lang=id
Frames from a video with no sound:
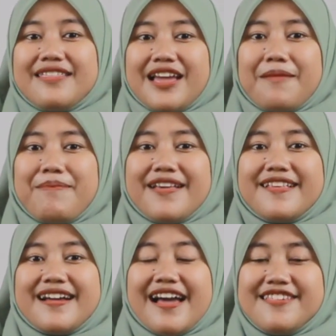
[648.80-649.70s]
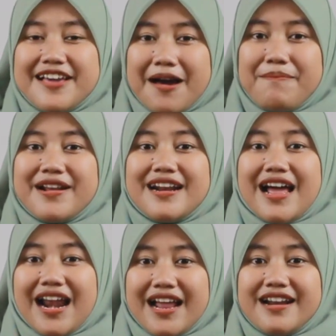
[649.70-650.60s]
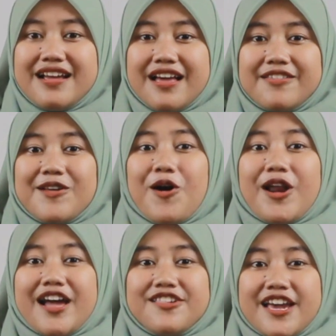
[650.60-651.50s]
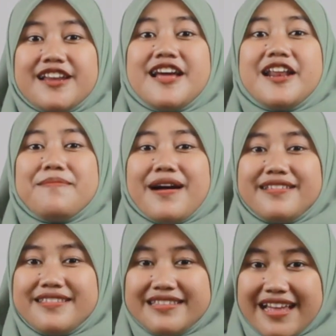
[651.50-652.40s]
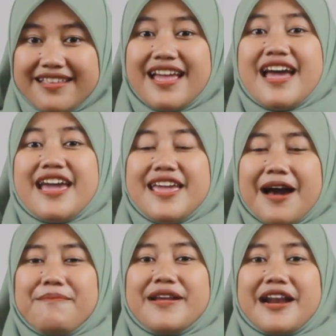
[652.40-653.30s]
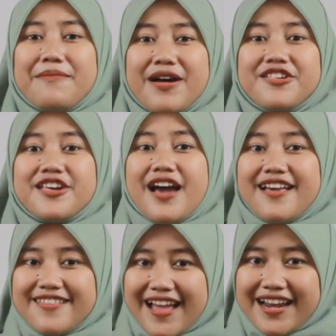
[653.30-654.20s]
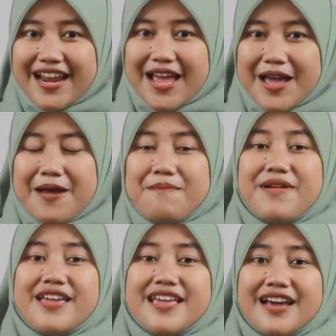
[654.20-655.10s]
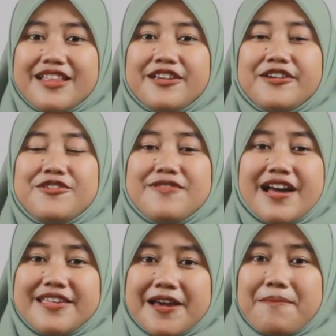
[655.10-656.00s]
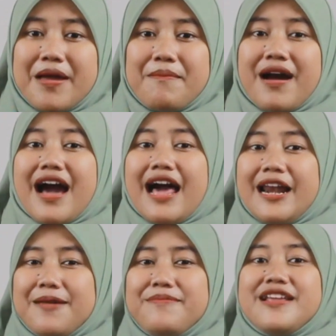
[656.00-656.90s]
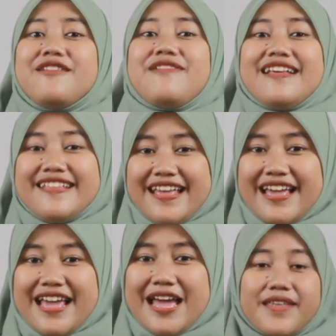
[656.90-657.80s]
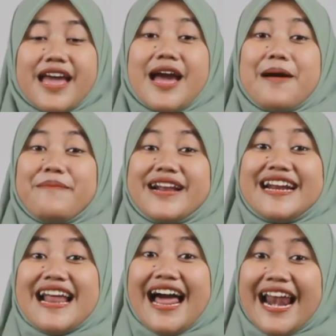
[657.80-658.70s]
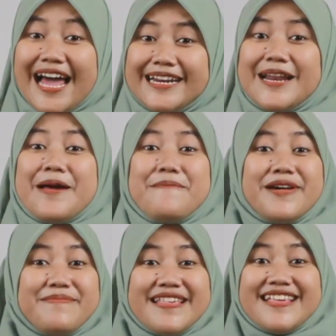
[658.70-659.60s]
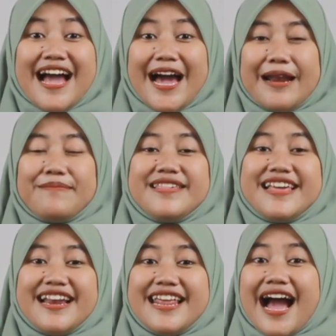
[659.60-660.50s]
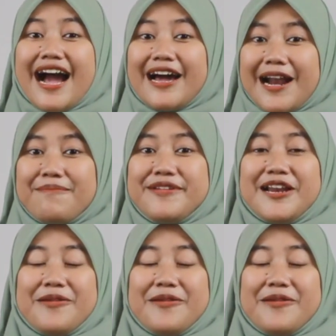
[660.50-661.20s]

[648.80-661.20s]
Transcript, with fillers: tanpa sengaja berkenalan dengan seorang syekh dari Baghdad yang bernama Syekh Hasan, mengingat keduanya memang alim dan fasih. Perkenalan, perbincangan menjadi akrab